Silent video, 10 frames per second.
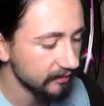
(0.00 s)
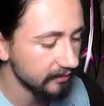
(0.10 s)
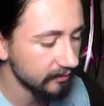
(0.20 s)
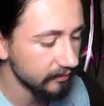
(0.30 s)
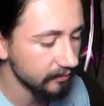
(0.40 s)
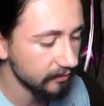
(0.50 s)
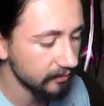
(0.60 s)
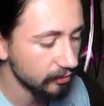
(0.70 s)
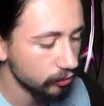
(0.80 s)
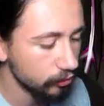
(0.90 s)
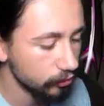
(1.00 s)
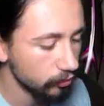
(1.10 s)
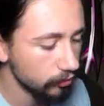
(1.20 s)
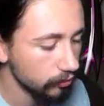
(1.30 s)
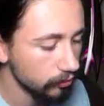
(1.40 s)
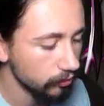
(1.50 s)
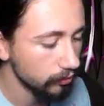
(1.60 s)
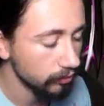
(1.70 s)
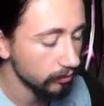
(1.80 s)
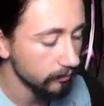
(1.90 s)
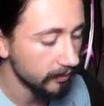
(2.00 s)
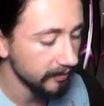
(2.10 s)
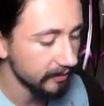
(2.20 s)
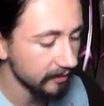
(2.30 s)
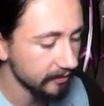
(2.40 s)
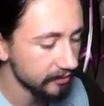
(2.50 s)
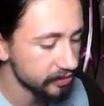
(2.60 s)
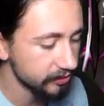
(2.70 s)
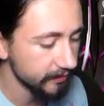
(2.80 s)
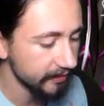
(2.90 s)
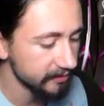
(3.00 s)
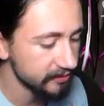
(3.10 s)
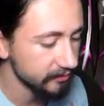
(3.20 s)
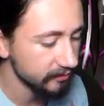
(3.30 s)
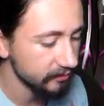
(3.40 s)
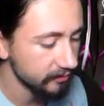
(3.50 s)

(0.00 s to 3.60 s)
Yani ooo oh. Bayağı karışık bir yer.